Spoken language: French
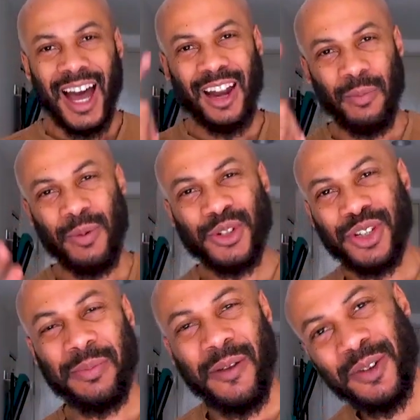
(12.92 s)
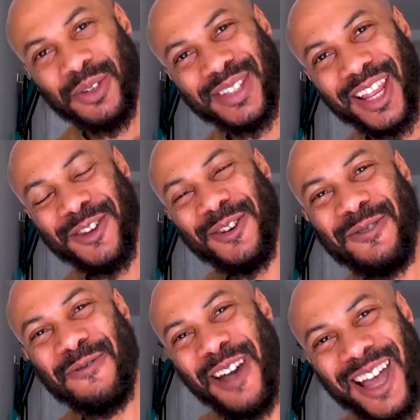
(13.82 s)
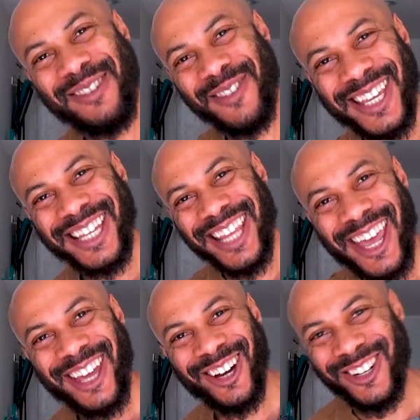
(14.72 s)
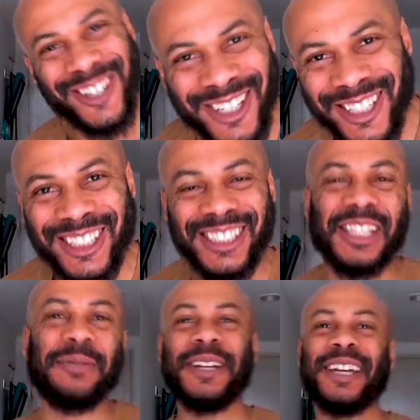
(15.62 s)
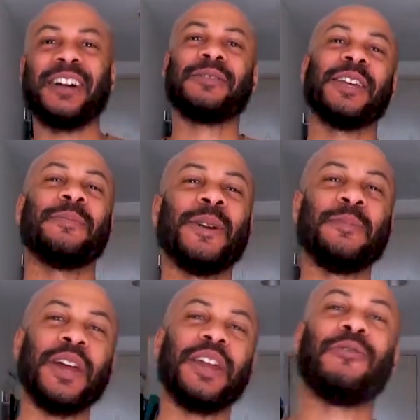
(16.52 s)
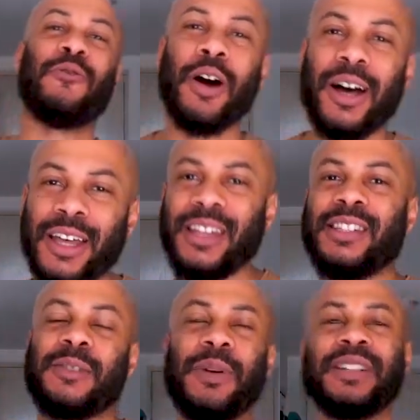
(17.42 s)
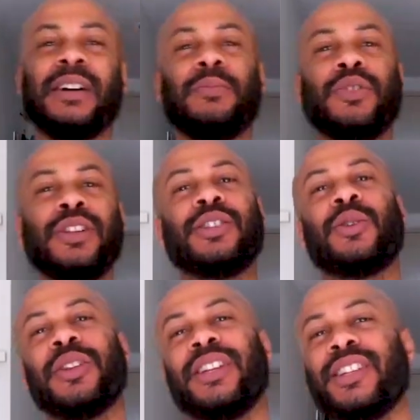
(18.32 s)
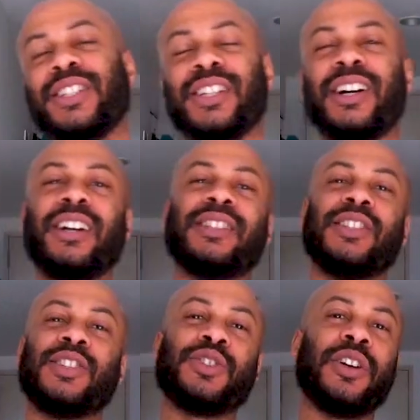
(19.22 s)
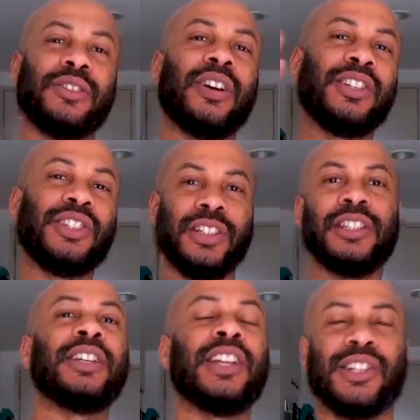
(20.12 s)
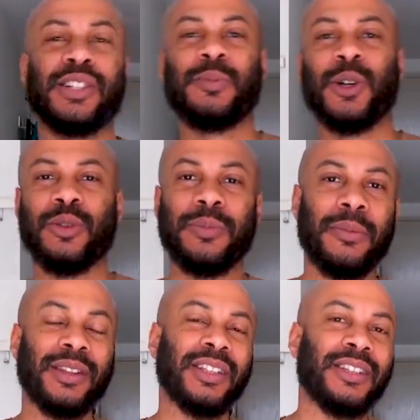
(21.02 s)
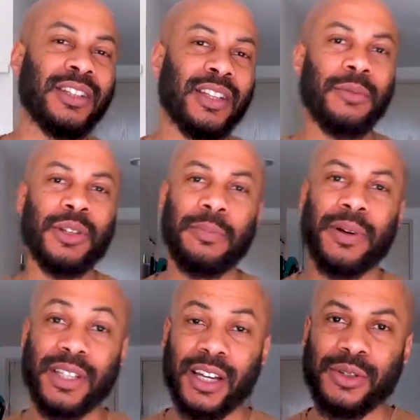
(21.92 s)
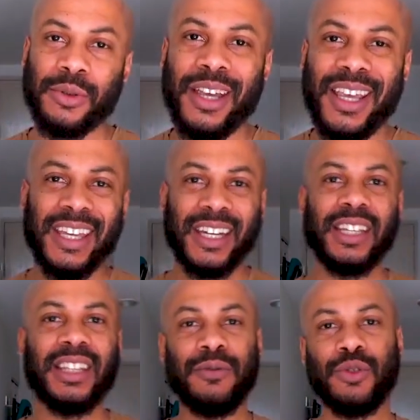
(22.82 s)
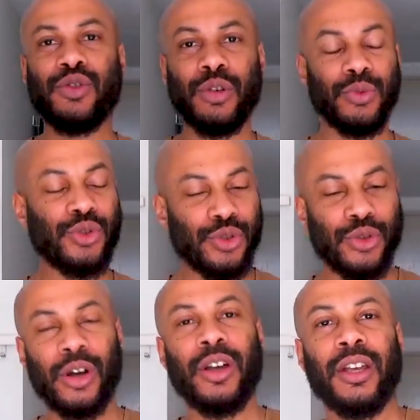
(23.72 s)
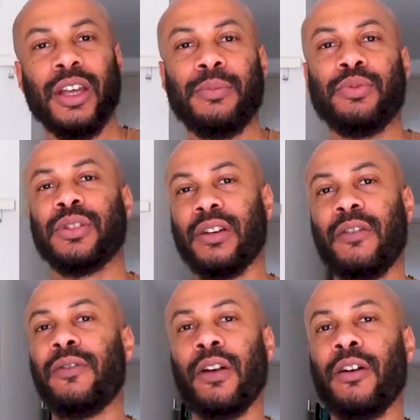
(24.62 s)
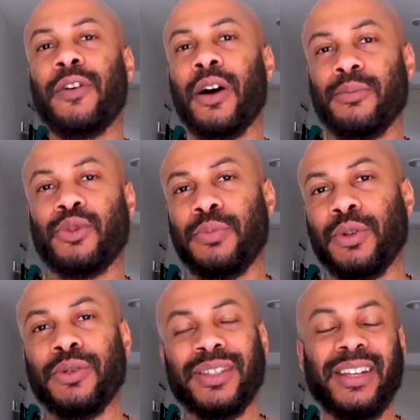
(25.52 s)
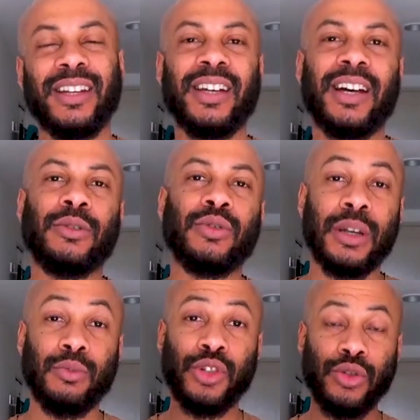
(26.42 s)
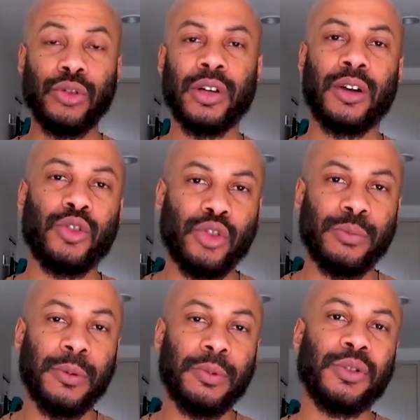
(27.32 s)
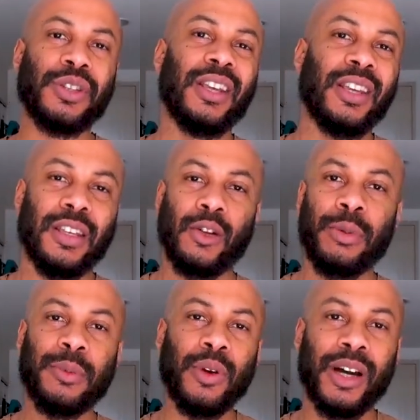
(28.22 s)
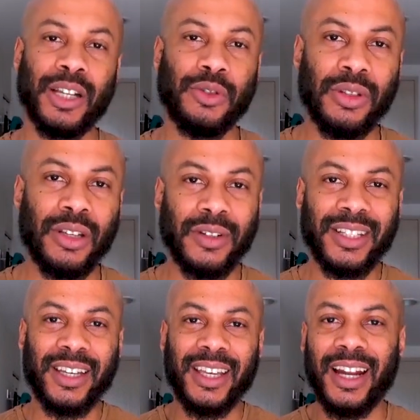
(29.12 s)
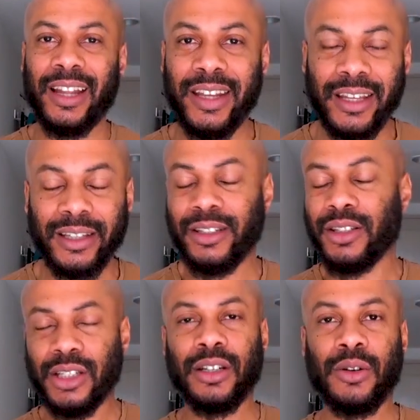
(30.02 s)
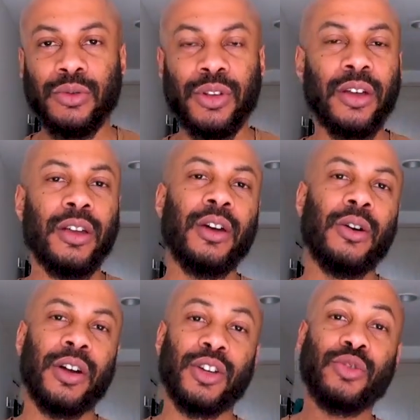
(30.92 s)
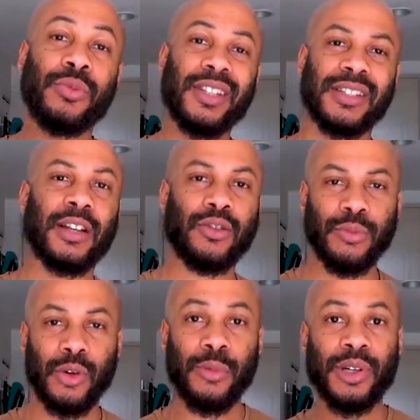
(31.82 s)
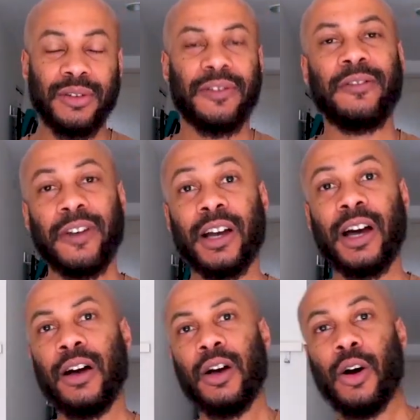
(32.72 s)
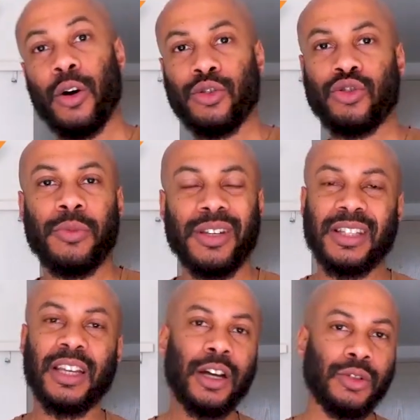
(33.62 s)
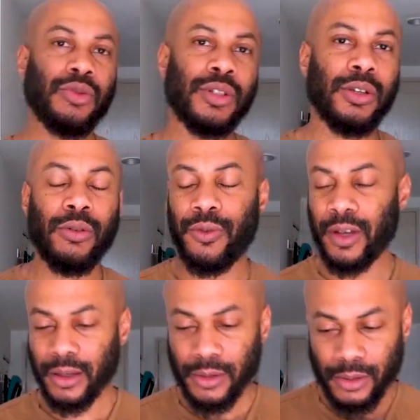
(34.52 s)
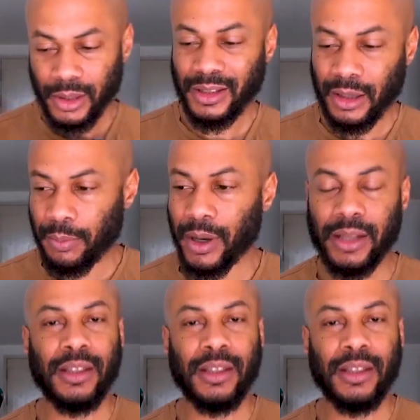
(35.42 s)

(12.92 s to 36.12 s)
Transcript: Alors bonjour et bienvenue sur cette nouvelle vidéo. J'espère les gars que vous avez bien depuis la dernière fois. N'hésite pas à t'abonner, tu connais déjà. Ici c'est Jonathan Hachi, l'idée de la chaîne c'est pour te permettre d'être déterminé, passer à l'action, créer ta vue sur mesure. Et pour ça, il va falloir faire un petit peu d'oseille les gars. Donc il y mon étude de cas que je te propose qui est complètement gratuite avant de créer à l'arnaque. Euh, jette un coup d'œil. Ok, je te montre exactement comment j'ai fait 20 cas en une semaine. C'est gratuit, c'est offert, étape par